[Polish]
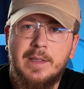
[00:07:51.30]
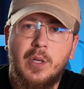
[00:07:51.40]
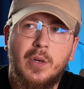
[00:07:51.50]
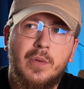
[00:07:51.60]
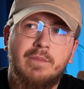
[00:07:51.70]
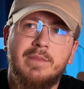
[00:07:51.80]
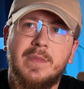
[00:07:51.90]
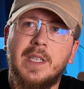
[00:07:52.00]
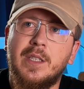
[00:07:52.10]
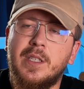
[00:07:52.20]
to
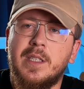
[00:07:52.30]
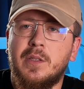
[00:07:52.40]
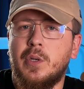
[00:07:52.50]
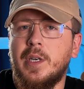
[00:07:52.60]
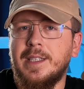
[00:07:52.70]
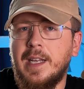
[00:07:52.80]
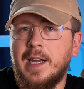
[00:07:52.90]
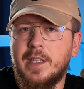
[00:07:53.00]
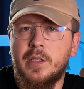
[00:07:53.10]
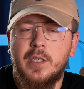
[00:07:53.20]
też jest trochę
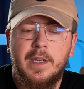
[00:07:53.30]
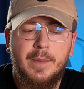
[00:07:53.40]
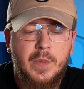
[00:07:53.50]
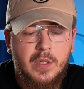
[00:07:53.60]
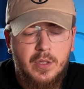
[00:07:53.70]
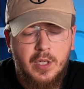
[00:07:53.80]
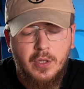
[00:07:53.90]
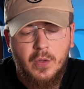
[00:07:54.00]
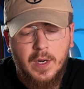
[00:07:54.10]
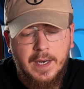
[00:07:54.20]
tak, że e,
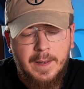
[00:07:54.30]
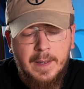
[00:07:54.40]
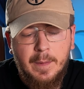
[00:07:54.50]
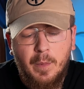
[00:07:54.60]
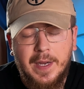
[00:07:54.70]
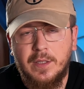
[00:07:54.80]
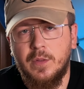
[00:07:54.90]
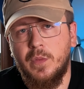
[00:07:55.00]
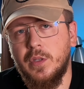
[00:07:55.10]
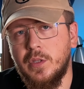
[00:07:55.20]
Shadowka
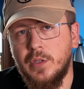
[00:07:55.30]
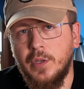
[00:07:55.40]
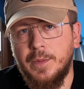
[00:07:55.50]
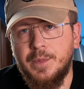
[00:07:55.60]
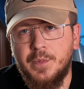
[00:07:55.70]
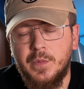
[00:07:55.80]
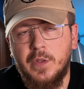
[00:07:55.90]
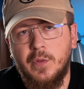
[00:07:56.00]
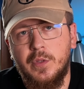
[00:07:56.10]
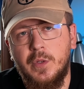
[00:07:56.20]
bardzo mocno mm,
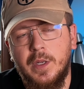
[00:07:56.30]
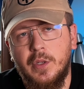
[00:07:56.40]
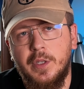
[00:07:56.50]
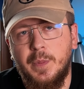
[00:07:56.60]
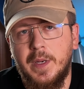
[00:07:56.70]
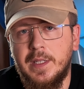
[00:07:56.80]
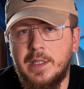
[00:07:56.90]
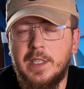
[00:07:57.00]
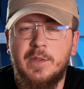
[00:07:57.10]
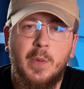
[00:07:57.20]
wchodziła do
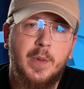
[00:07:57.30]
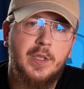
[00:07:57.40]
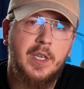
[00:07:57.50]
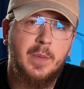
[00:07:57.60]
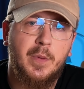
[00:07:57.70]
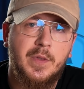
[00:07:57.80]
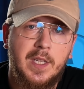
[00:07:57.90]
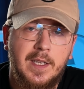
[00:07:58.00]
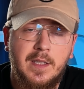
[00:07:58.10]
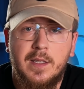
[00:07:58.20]
IPSC w momencie jej
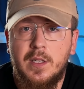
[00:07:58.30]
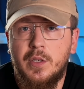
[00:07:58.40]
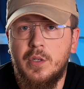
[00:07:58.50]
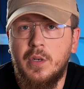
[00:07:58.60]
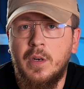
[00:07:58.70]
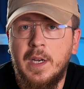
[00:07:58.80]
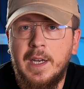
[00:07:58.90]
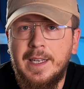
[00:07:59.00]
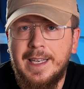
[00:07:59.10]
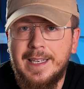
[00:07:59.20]
powstania. Zasadniczo
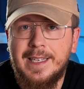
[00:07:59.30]
jej